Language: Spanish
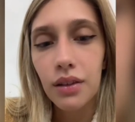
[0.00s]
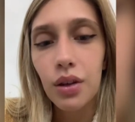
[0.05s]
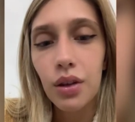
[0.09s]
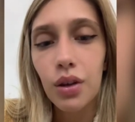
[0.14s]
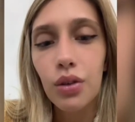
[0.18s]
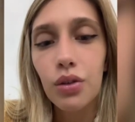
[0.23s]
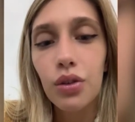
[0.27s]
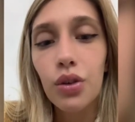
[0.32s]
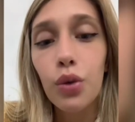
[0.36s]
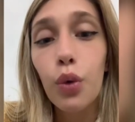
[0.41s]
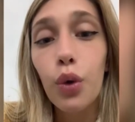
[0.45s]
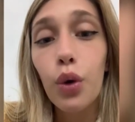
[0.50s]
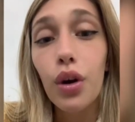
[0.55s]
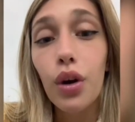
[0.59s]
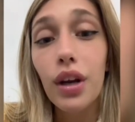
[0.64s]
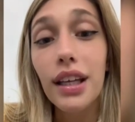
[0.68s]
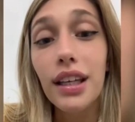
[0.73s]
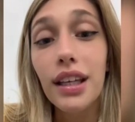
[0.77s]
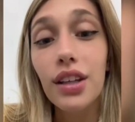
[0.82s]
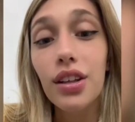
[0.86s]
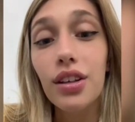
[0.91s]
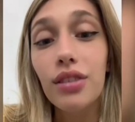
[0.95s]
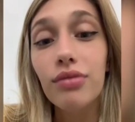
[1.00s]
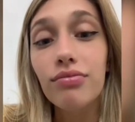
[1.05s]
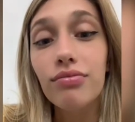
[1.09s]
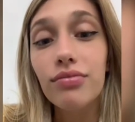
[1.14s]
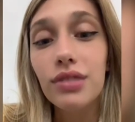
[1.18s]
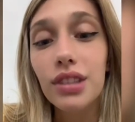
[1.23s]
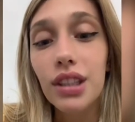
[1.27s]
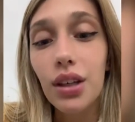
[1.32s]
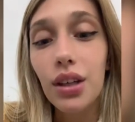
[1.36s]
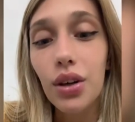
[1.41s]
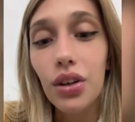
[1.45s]
No, tuvo un conejito,
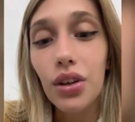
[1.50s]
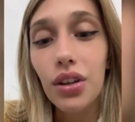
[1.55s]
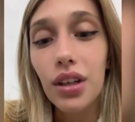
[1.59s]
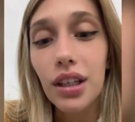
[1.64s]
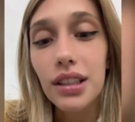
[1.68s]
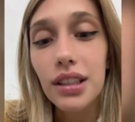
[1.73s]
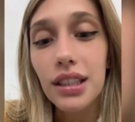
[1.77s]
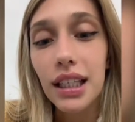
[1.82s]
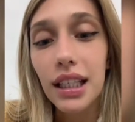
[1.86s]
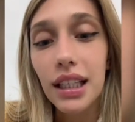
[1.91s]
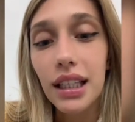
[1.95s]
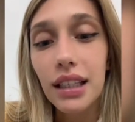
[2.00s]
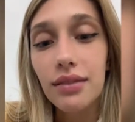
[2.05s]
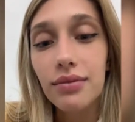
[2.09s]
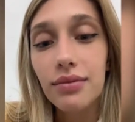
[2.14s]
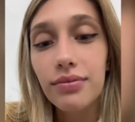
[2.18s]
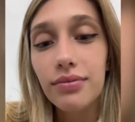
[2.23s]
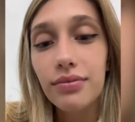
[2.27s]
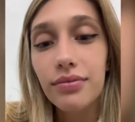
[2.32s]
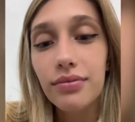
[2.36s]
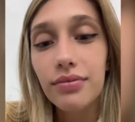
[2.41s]
sí, cuando era chiquito.